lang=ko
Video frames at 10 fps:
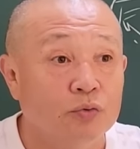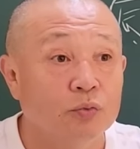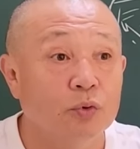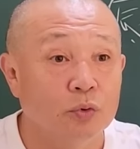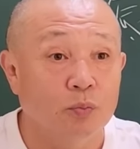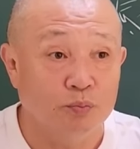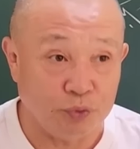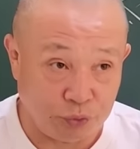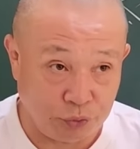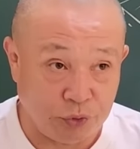숨겨놓고
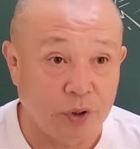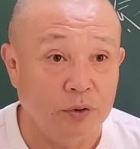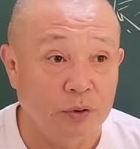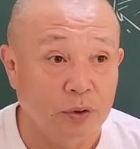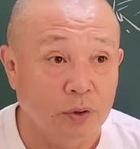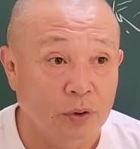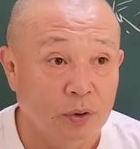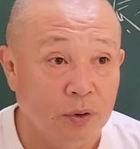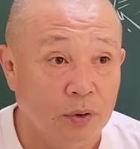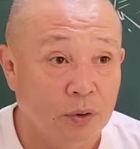뿌듯해 오는 거.
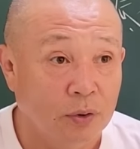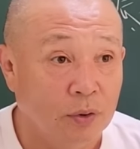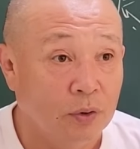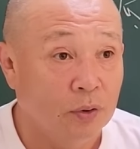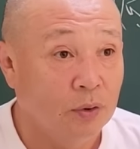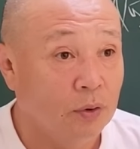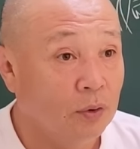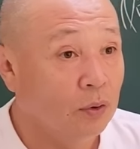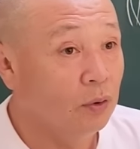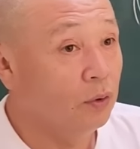
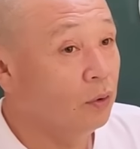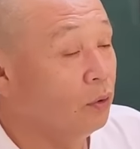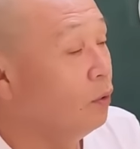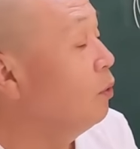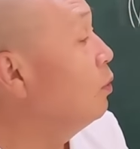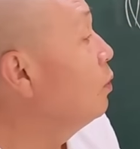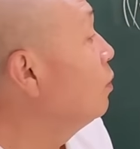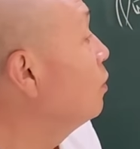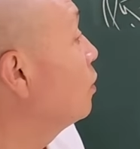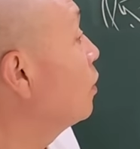응, 응.
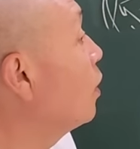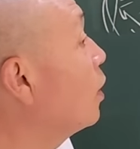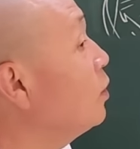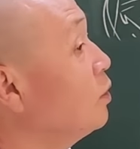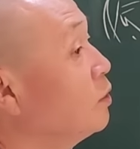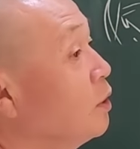아니,